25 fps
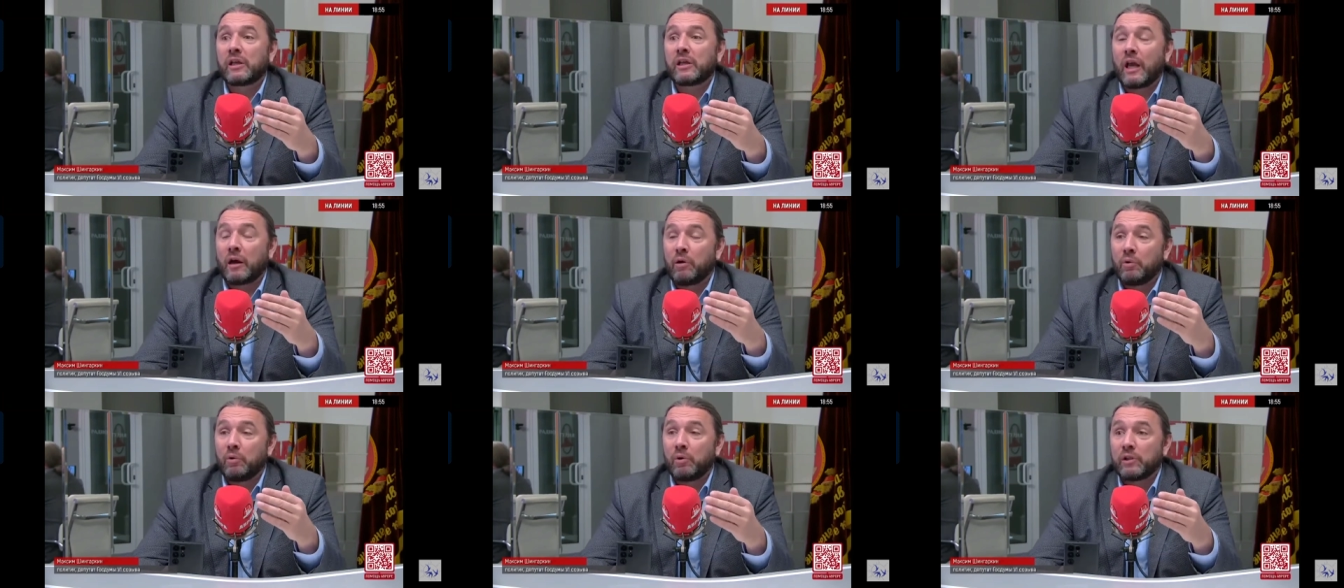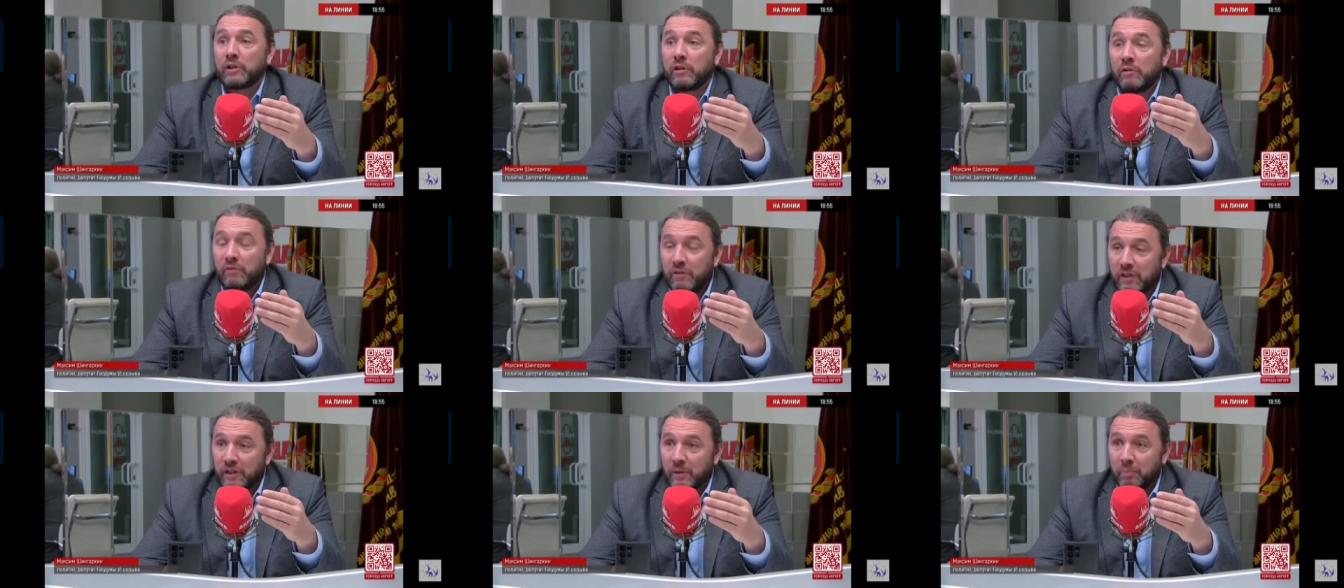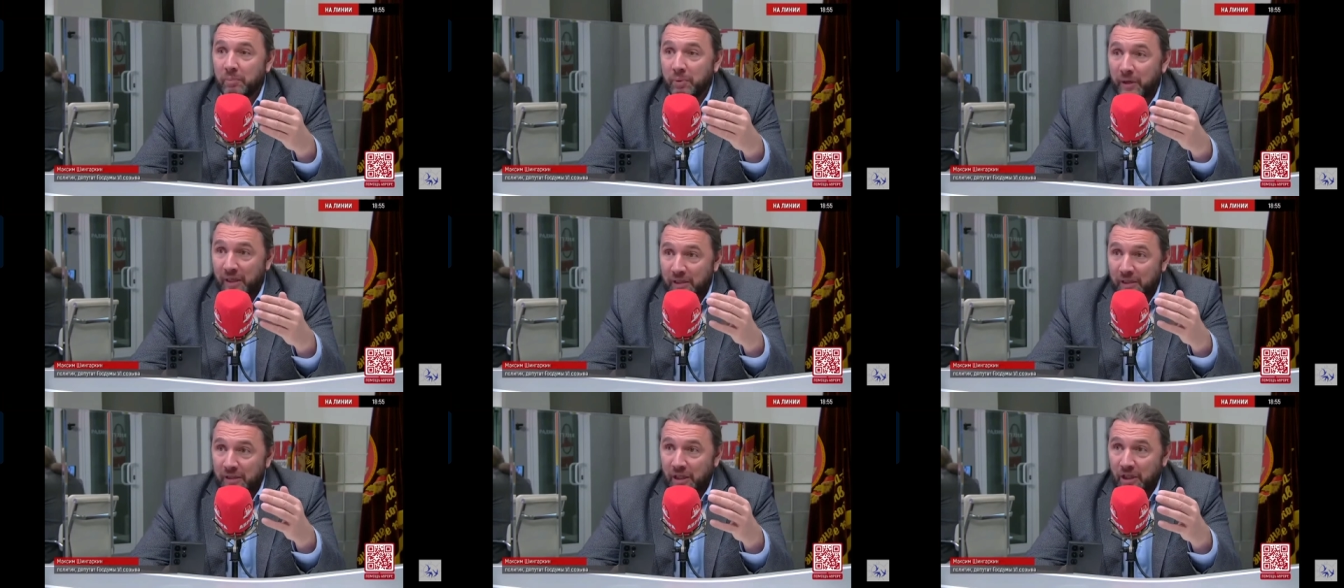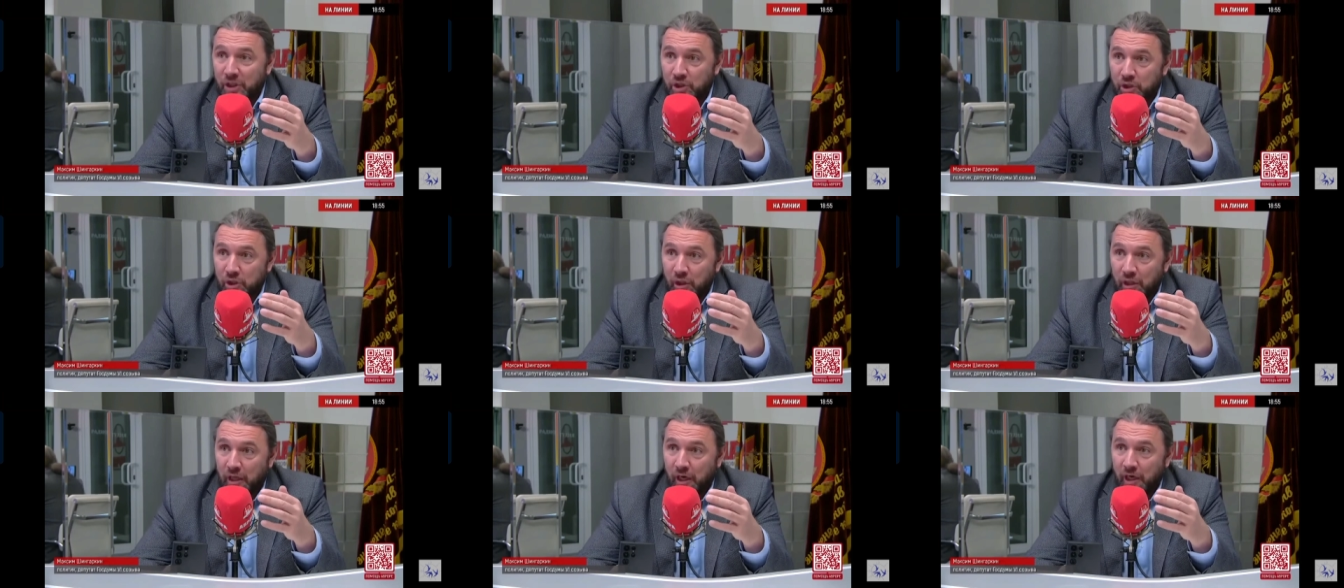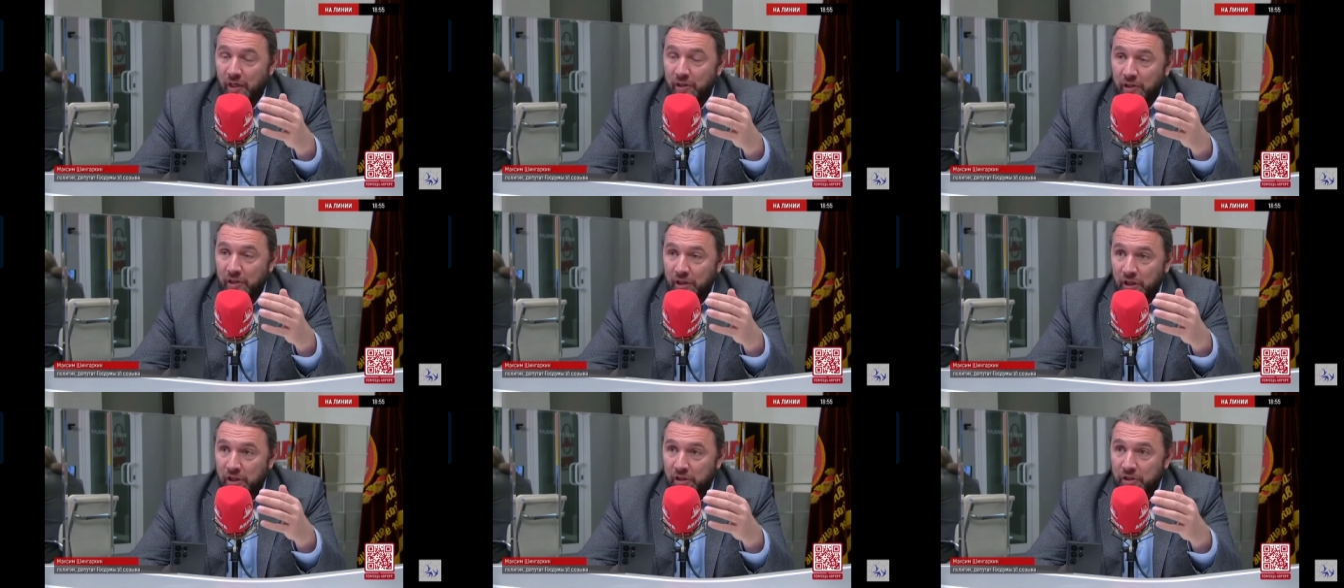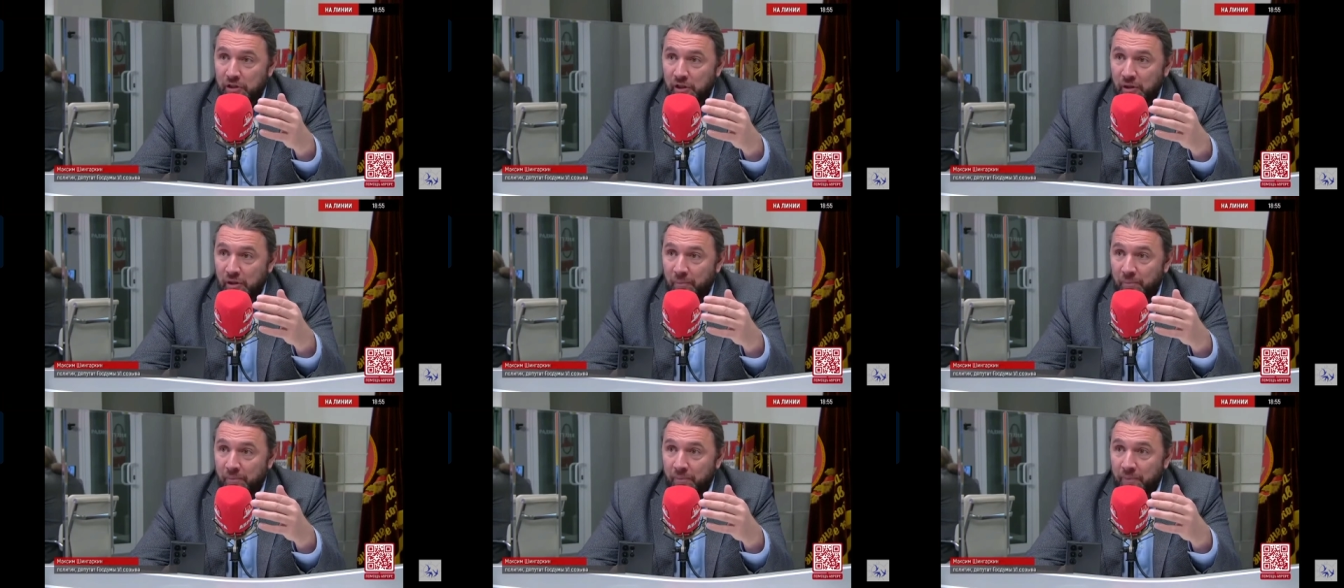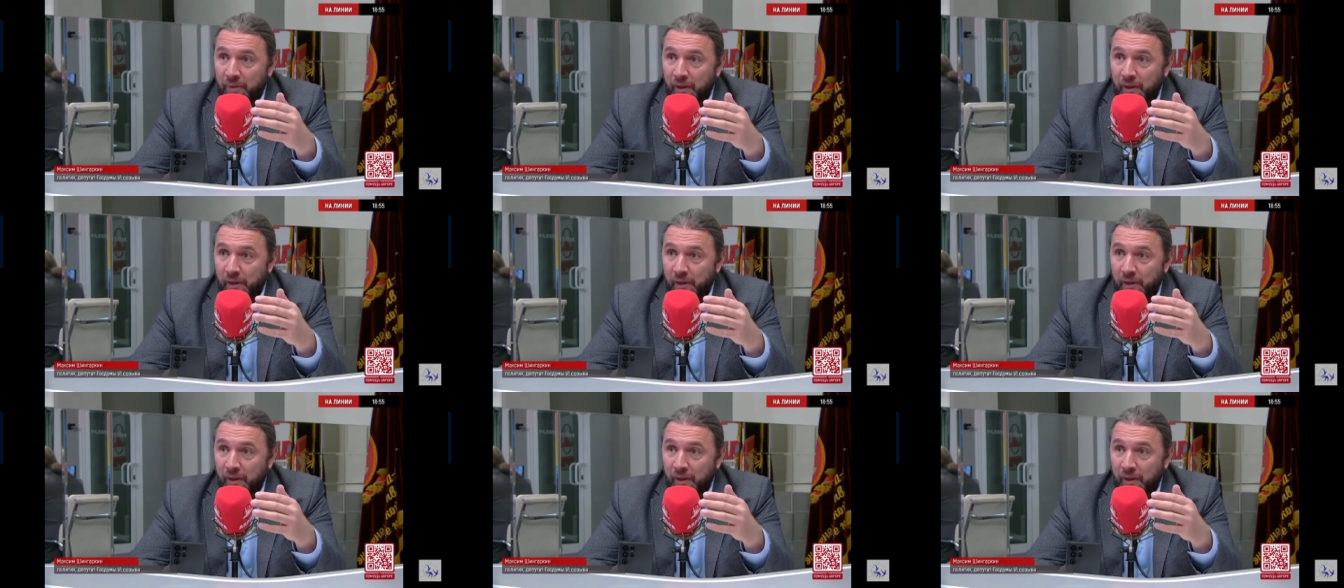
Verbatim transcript: какой-то в виде призрачной границы,